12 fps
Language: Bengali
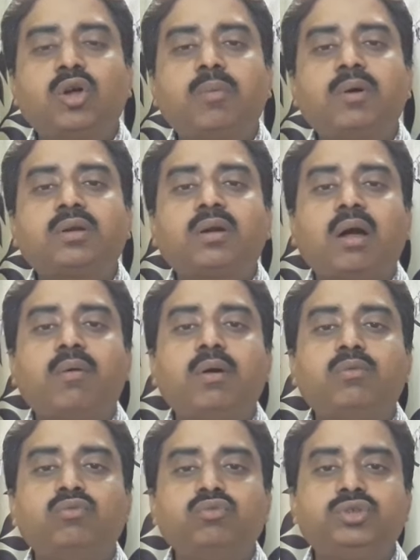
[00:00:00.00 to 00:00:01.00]
খাবার খাওয়া
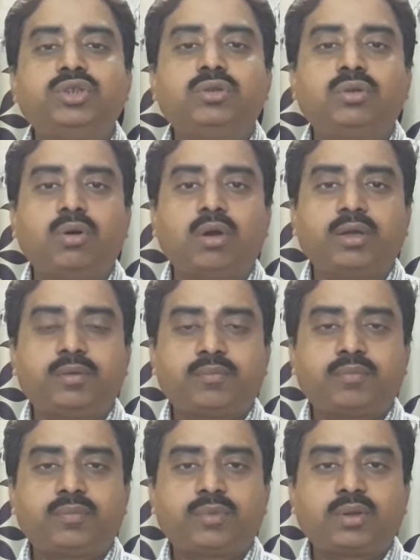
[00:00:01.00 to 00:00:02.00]
উচিত নয়
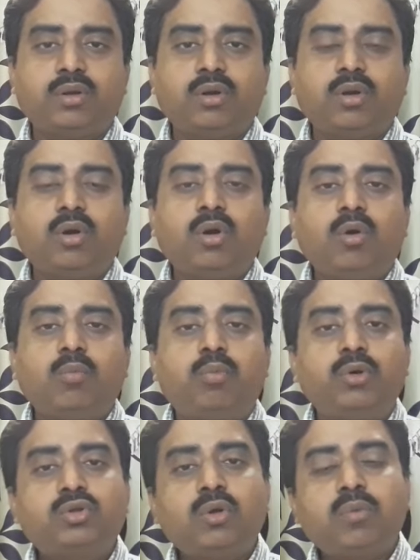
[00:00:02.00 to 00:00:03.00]

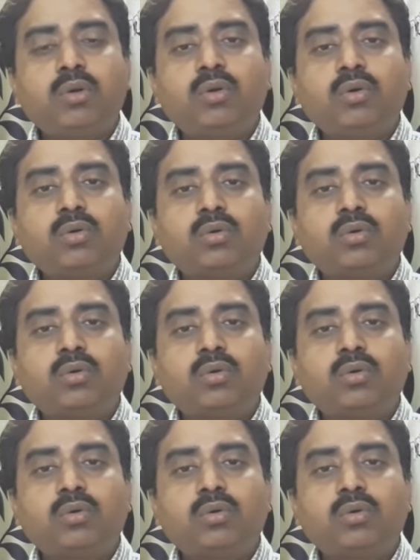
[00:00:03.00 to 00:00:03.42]
প্রথম হলো